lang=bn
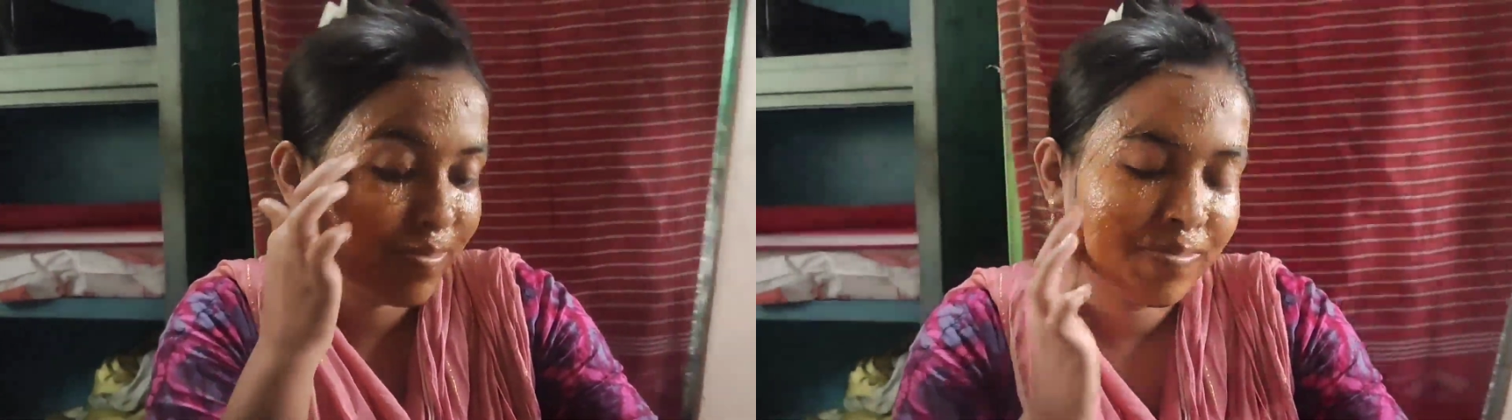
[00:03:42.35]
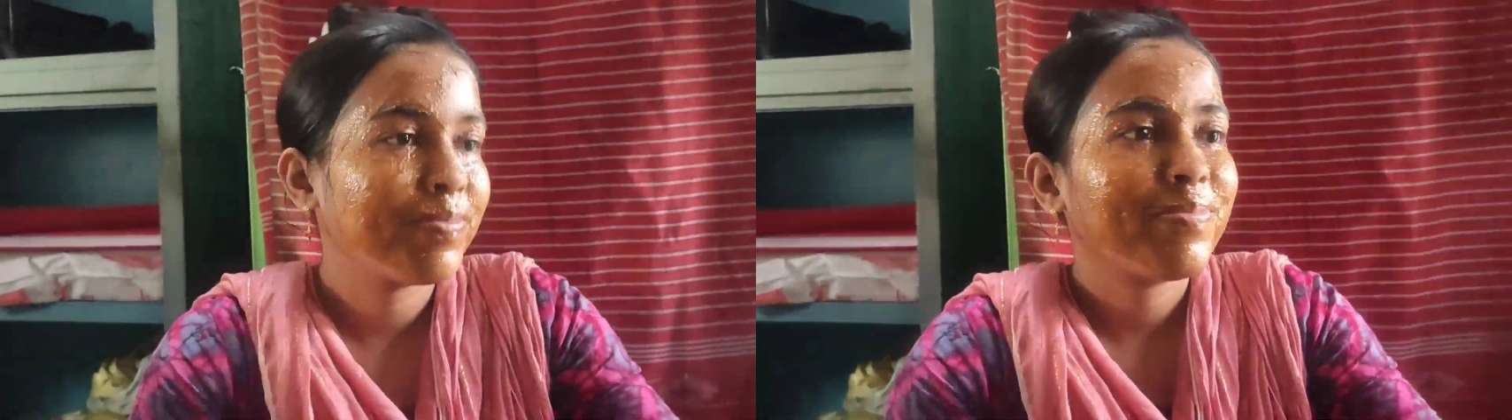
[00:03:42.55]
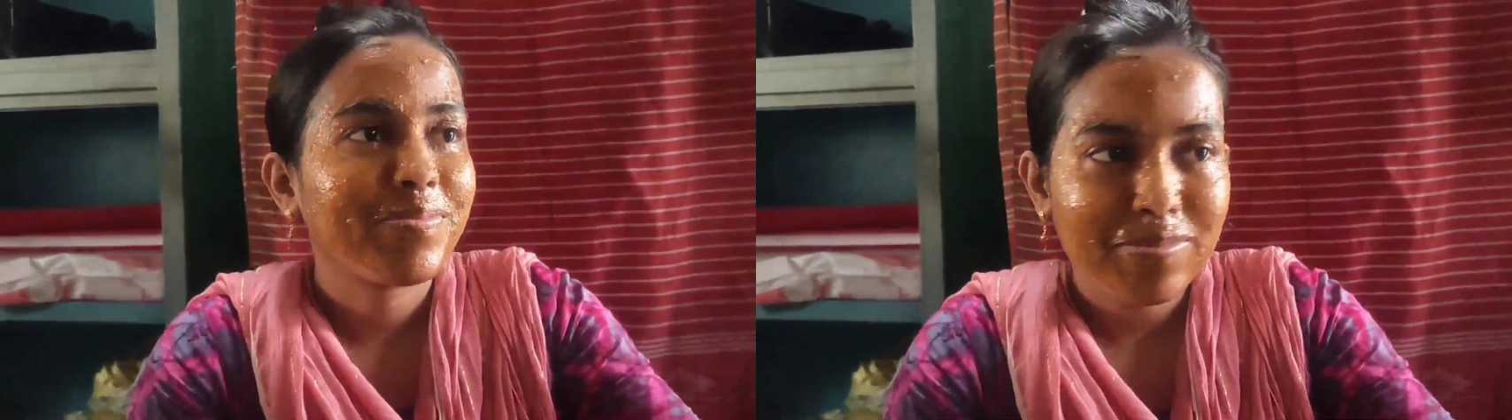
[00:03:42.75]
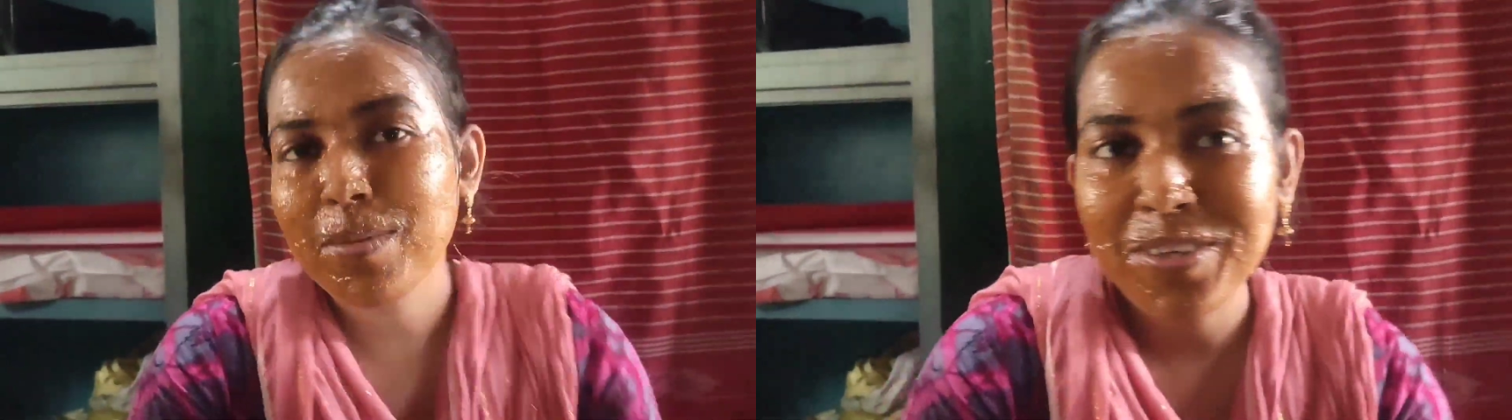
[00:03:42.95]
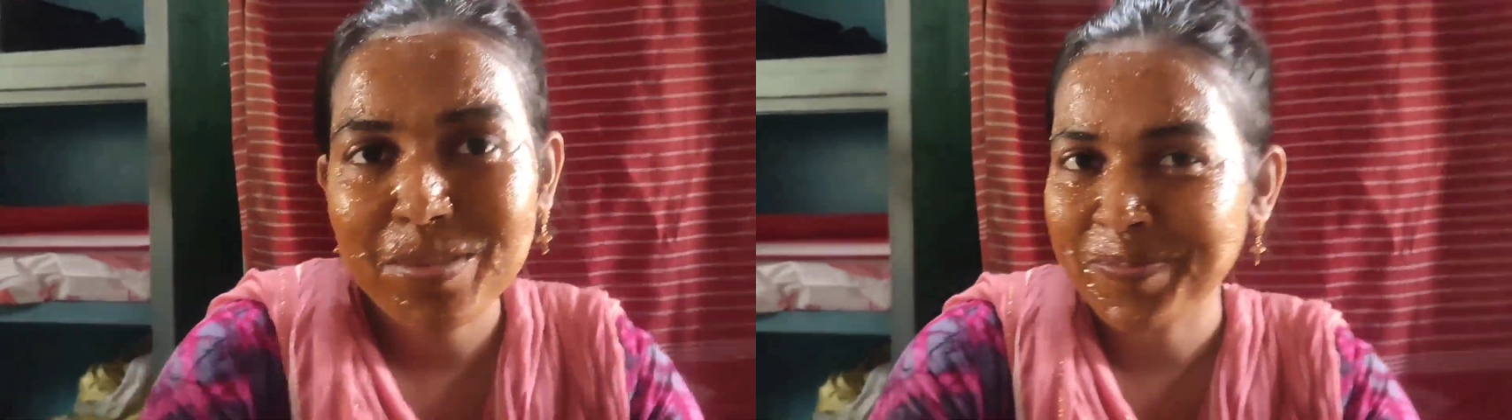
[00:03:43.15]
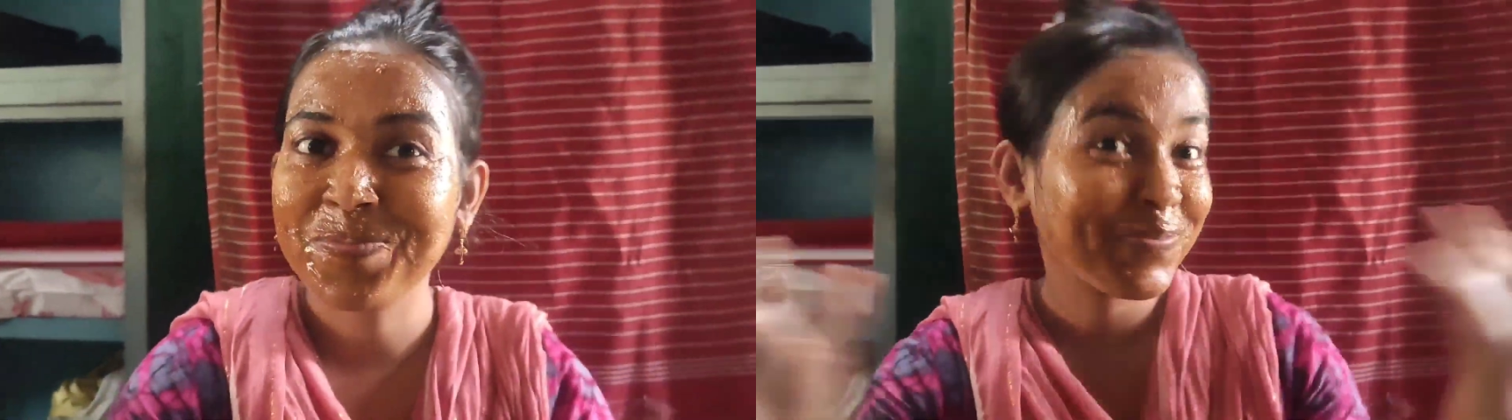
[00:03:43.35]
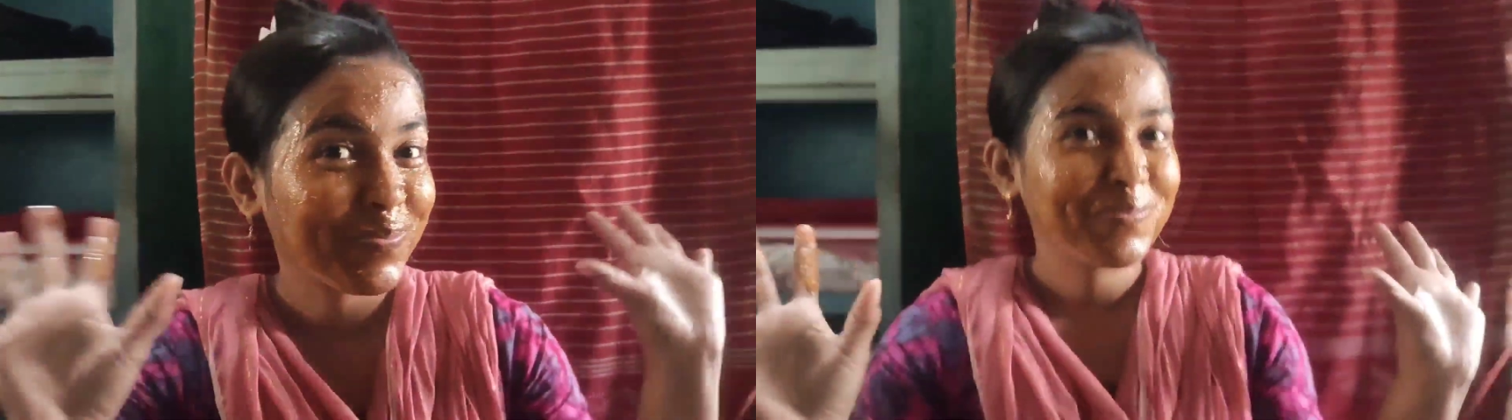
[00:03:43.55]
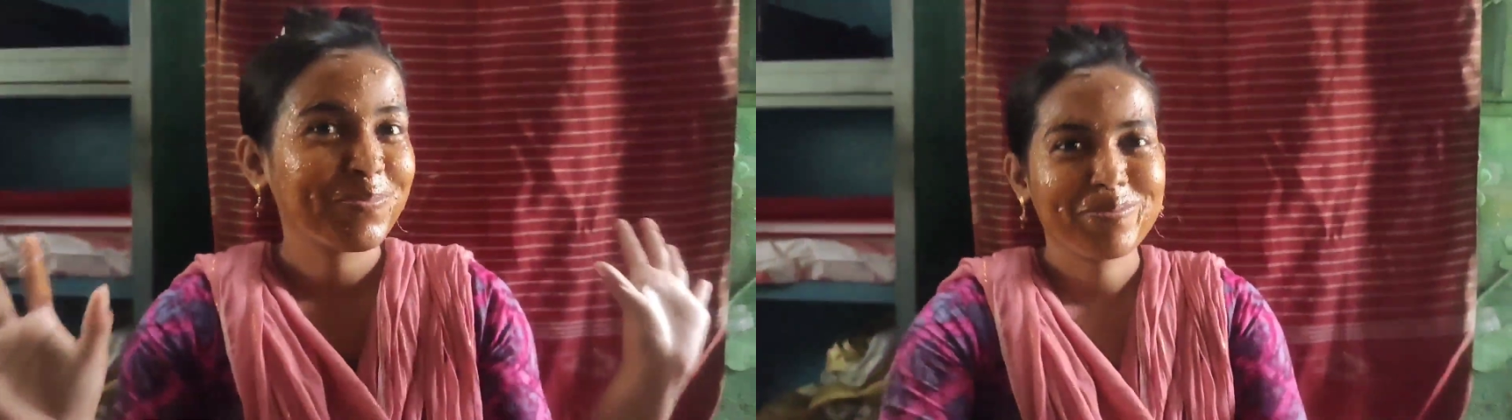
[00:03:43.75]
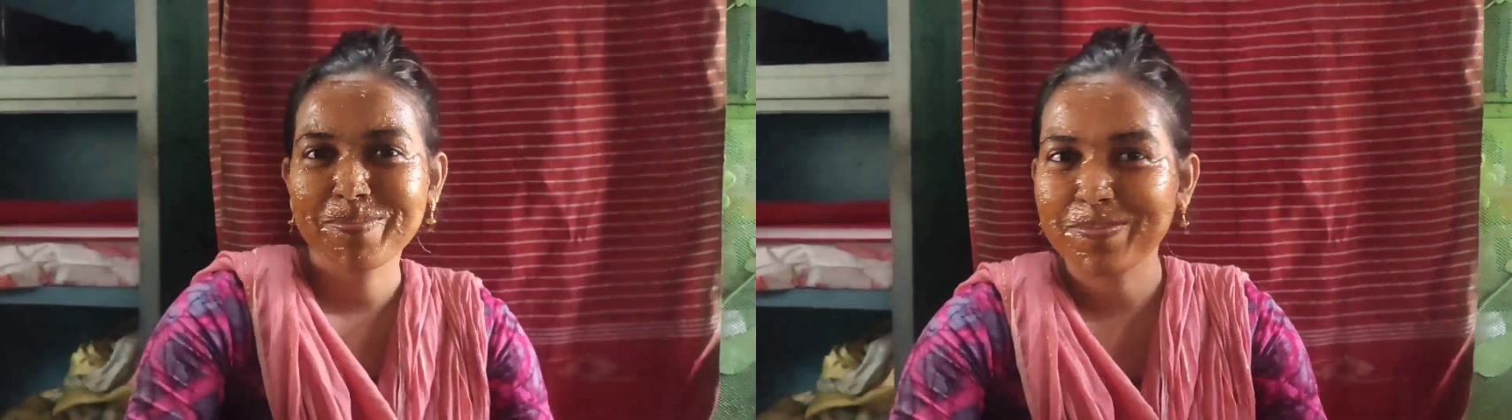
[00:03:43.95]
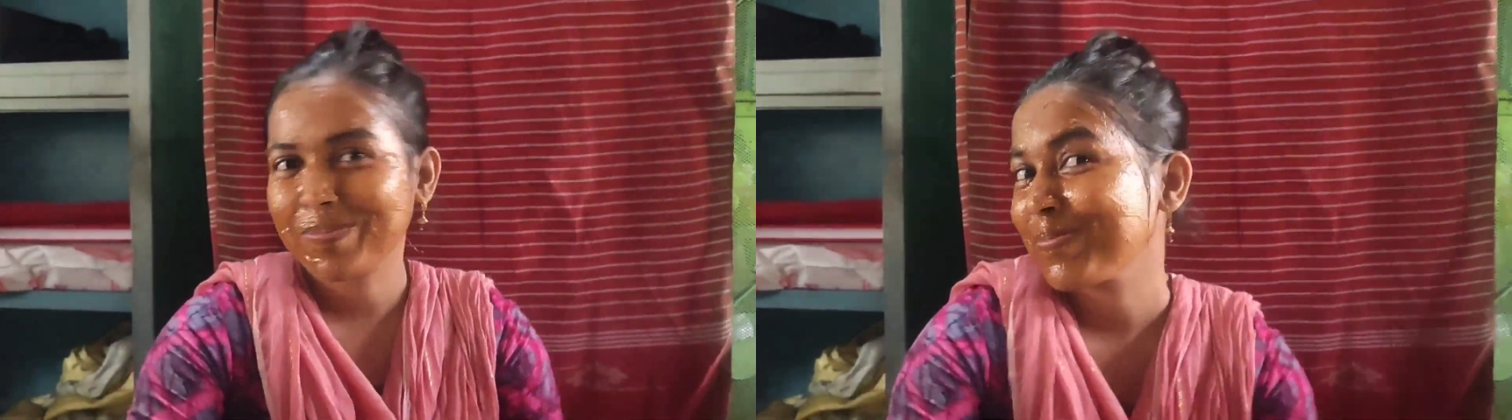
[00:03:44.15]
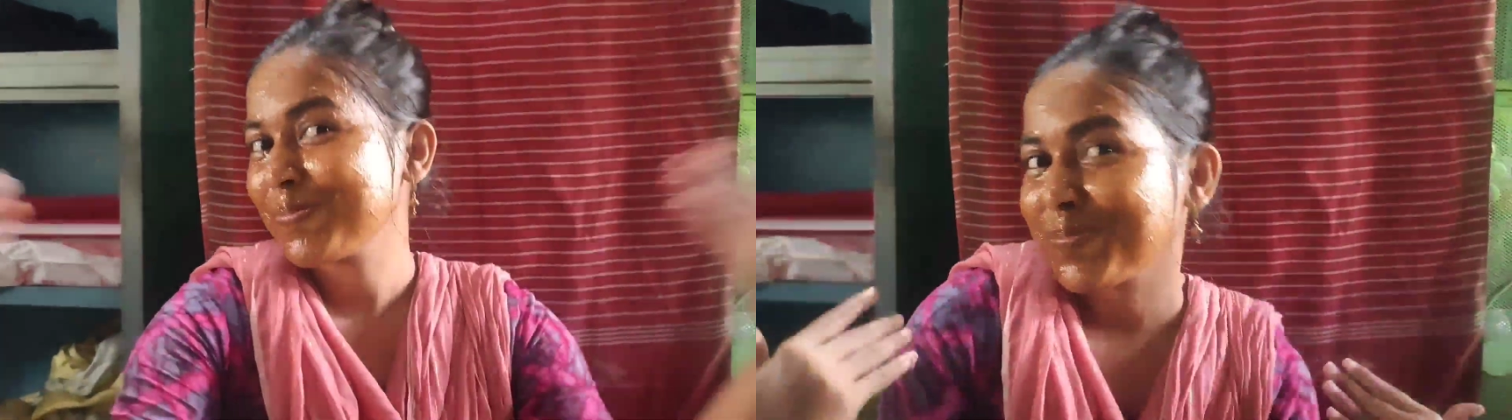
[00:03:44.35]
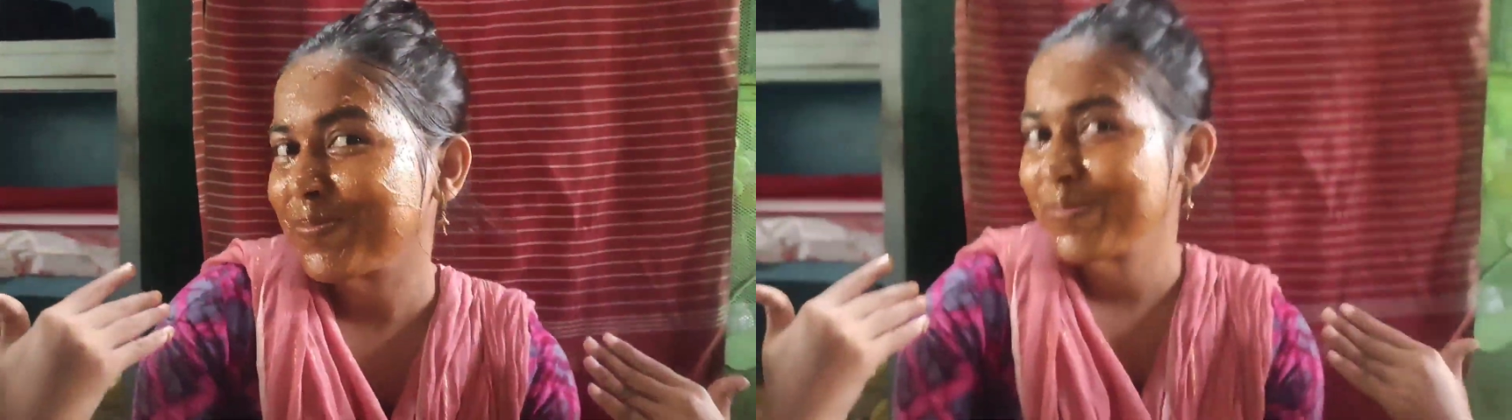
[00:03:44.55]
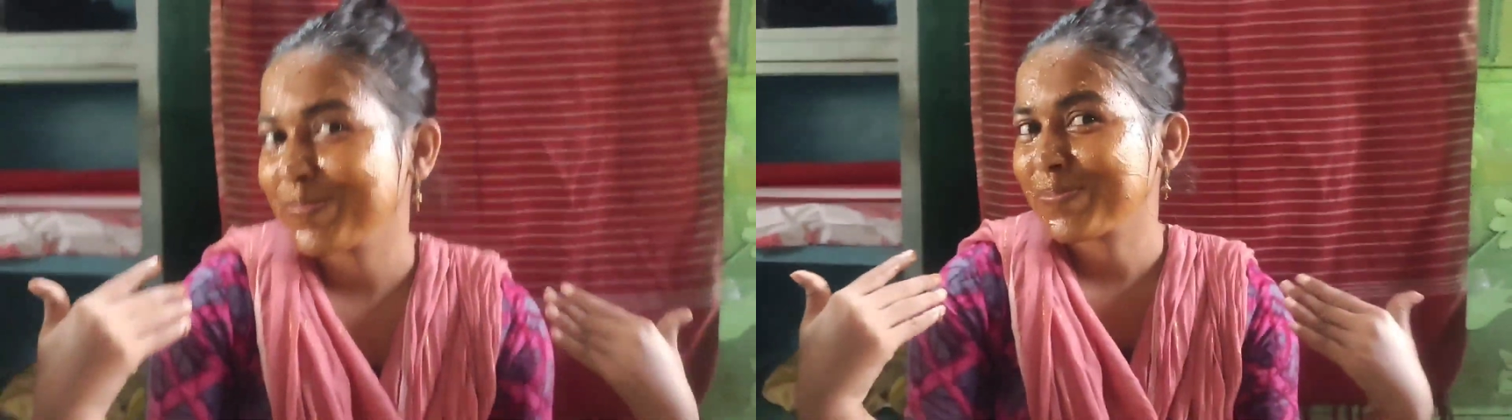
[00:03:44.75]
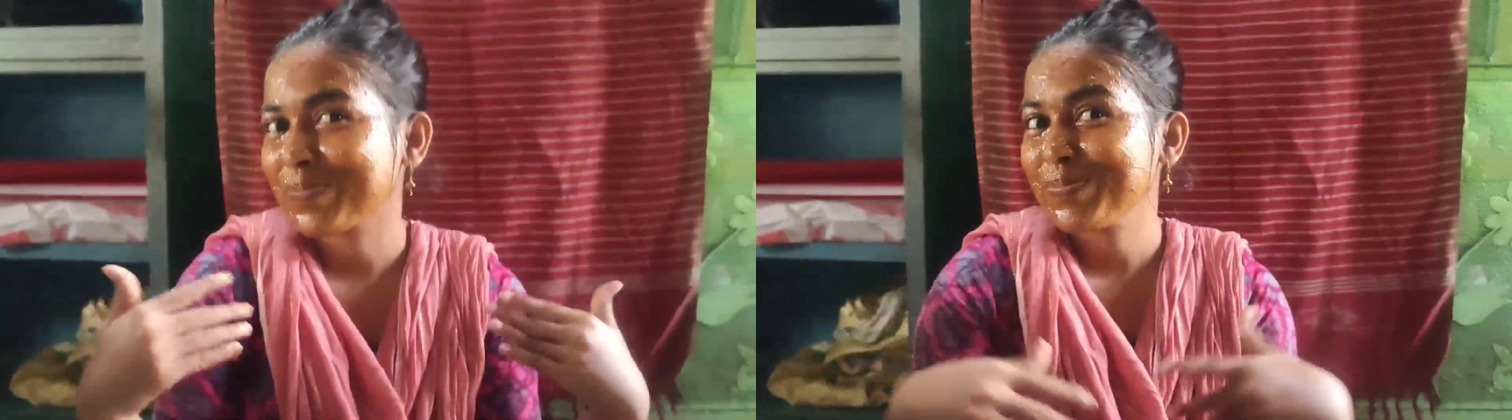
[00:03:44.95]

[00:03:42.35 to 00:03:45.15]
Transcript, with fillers: কফি খুবই ভালো একটা জিনিস যেটা আমি